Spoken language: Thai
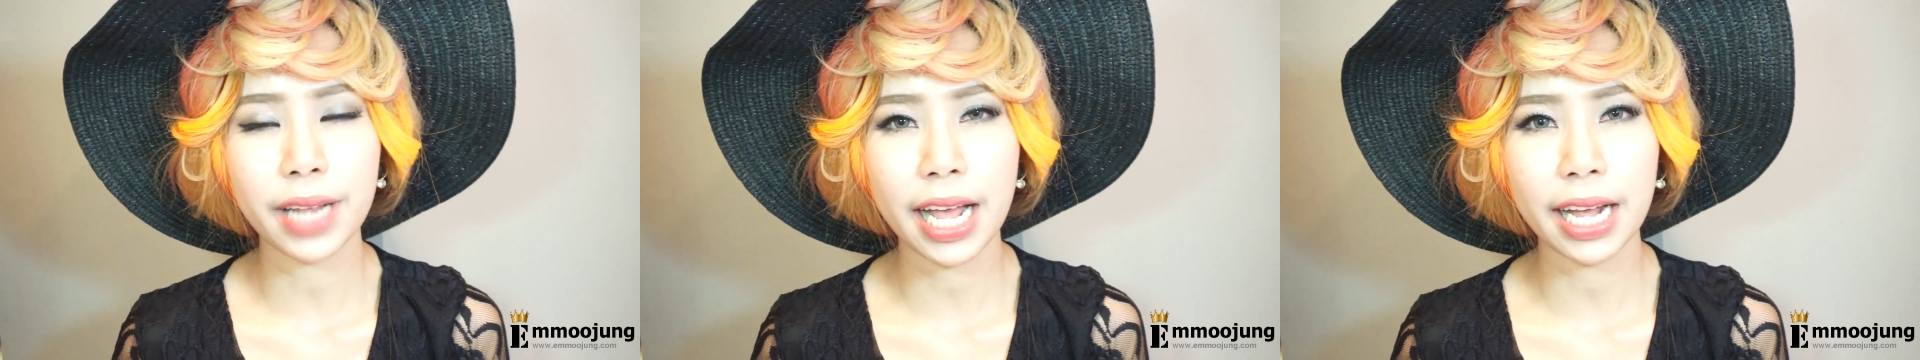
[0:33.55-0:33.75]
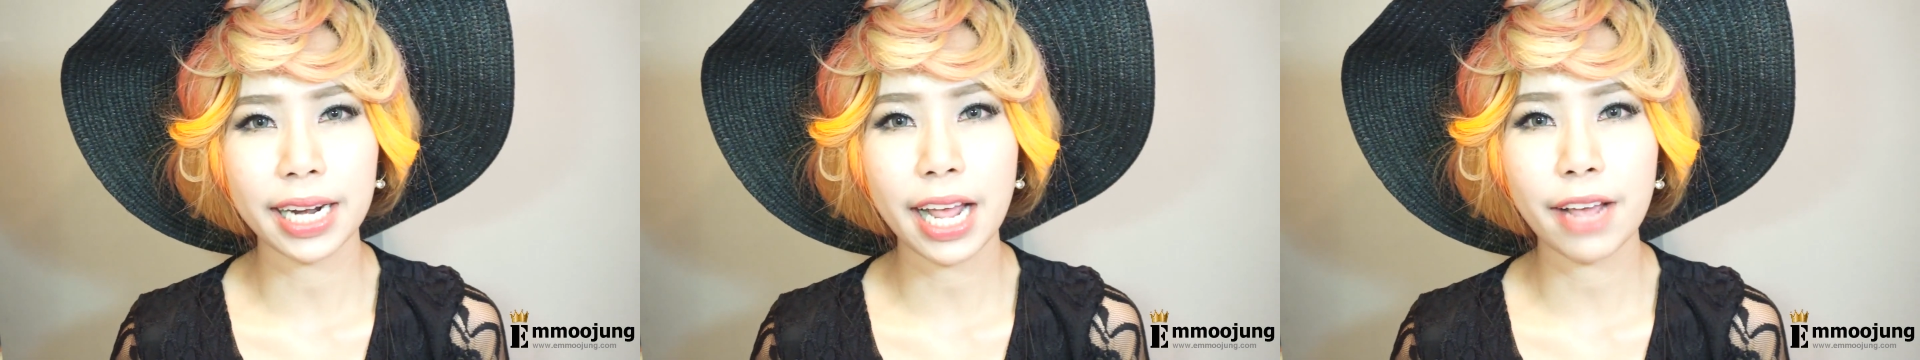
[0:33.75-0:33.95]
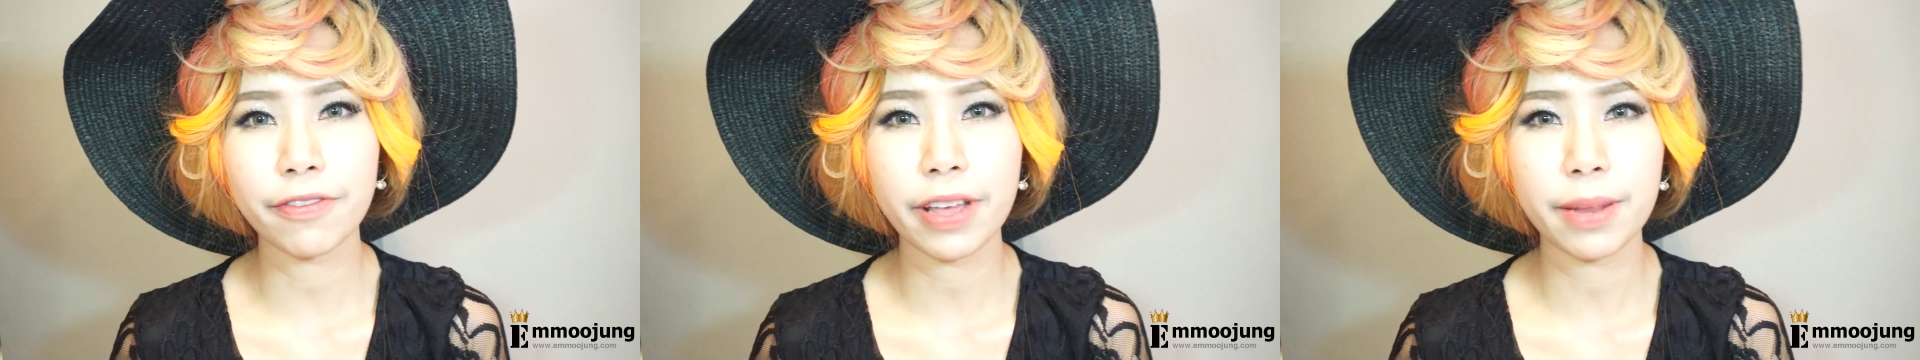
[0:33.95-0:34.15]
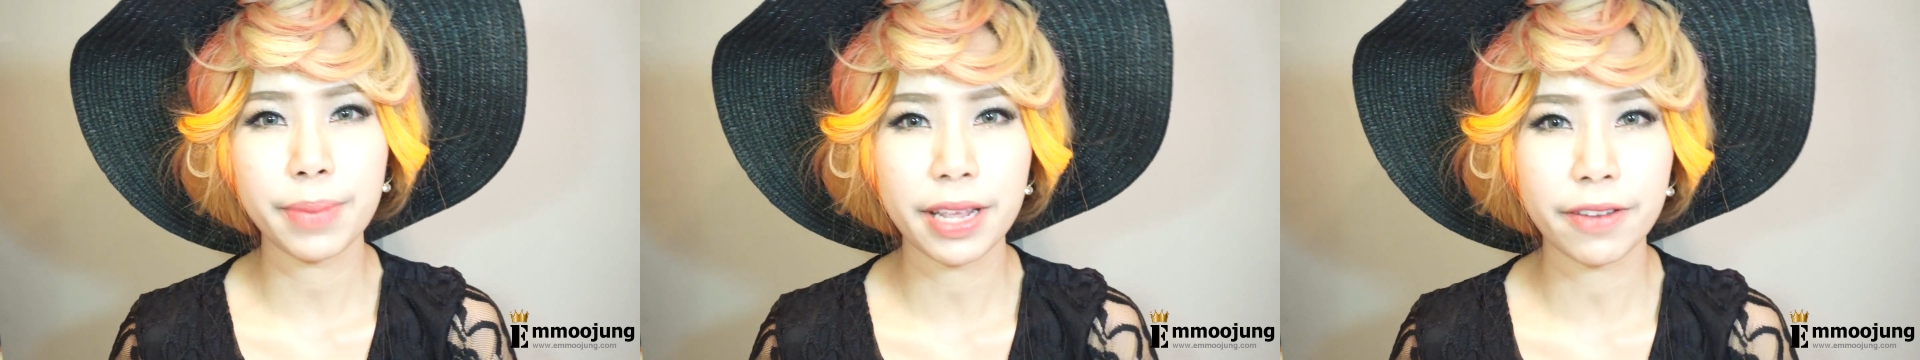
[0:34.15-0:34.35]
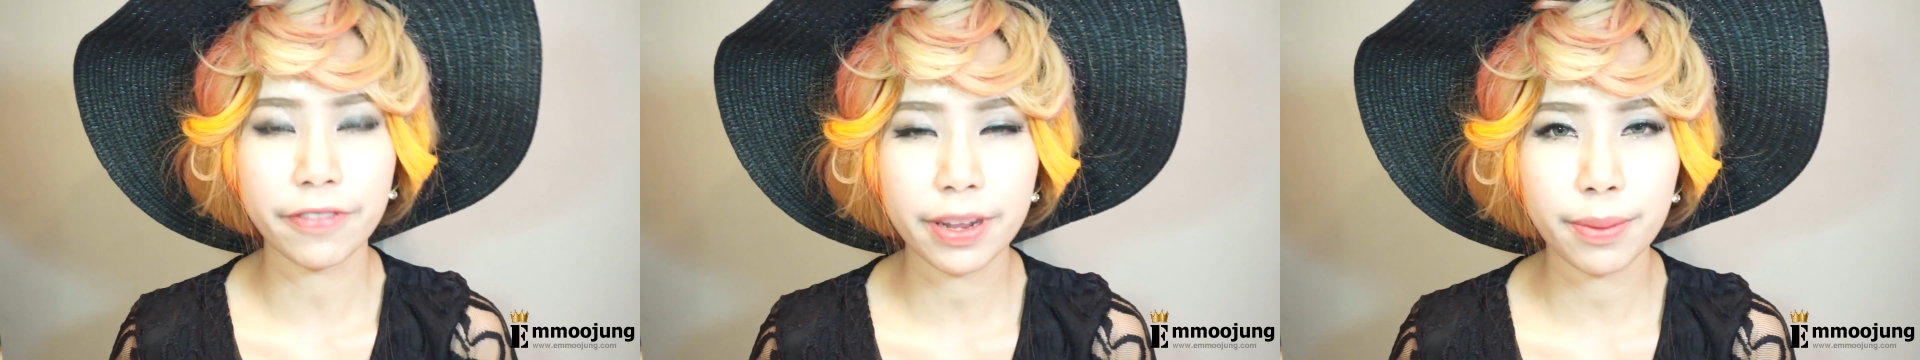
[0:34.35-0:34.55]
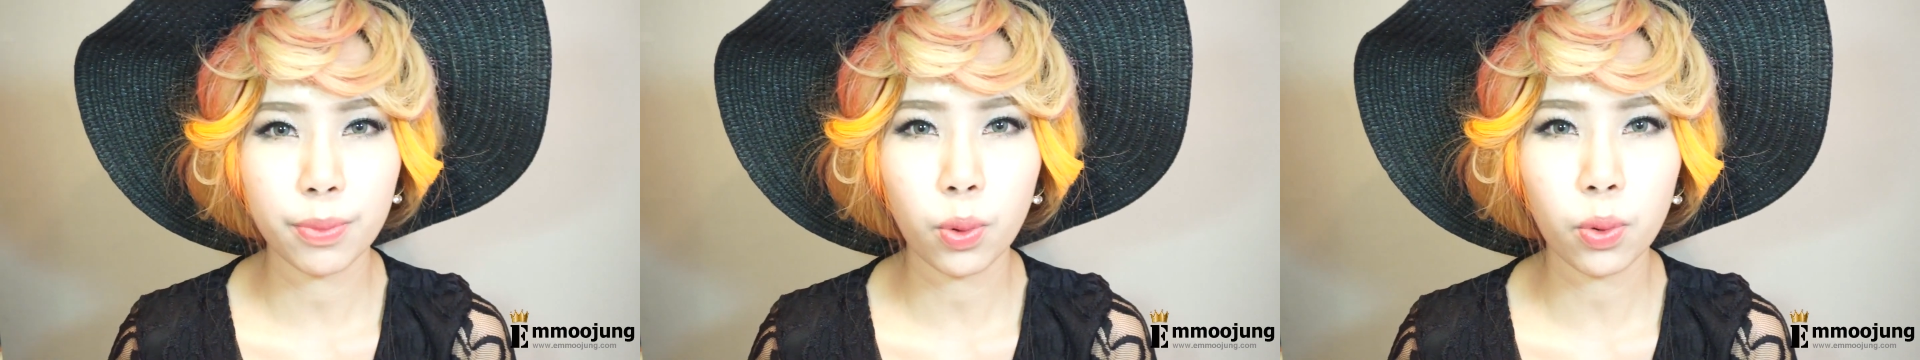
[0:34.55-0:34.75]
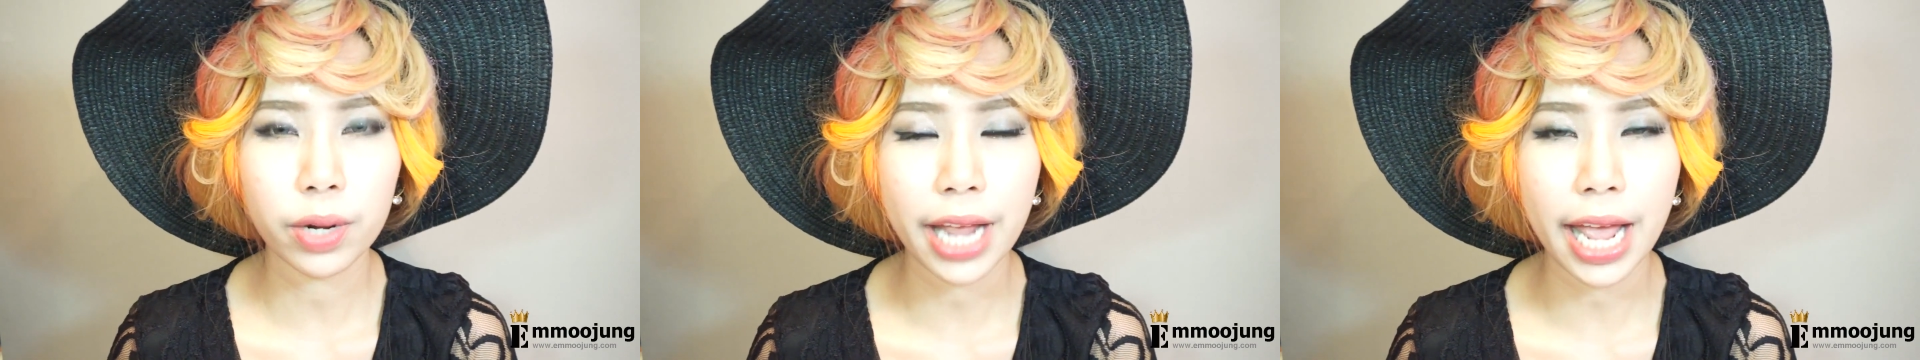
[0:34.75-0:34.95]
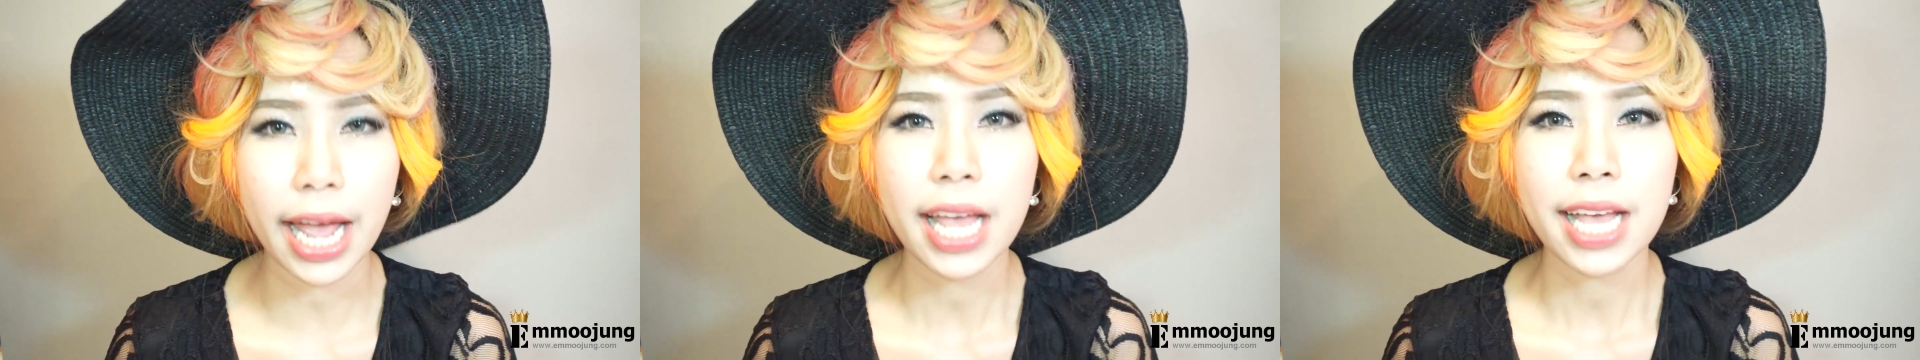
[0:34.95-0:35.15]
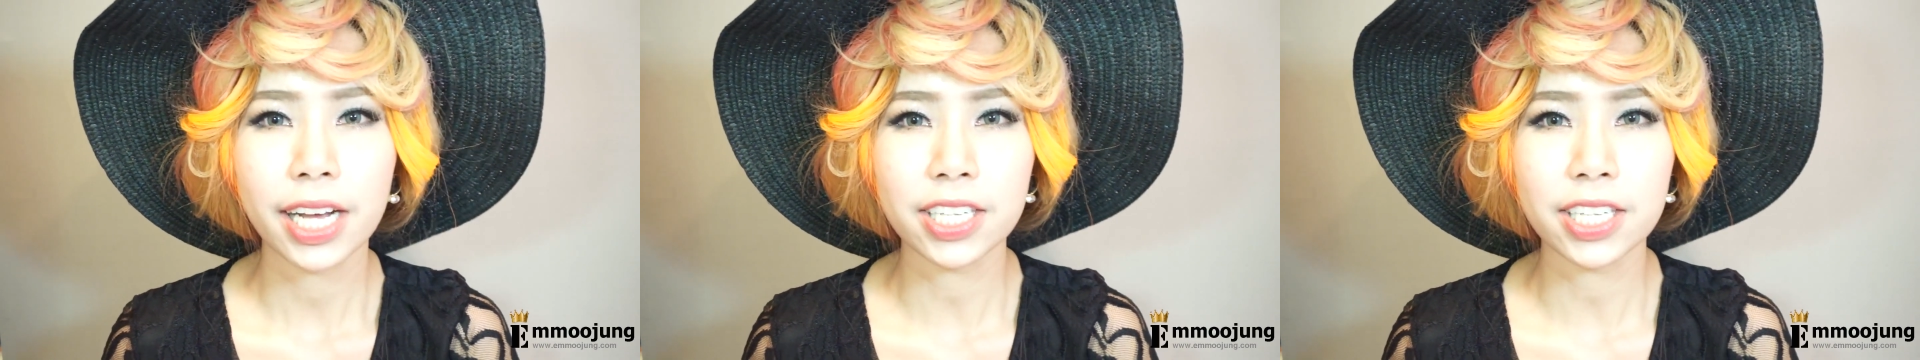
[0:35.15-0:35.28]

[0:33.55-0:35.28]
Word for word: ทางหน้าแฟนเพจ Facebook เนี่ย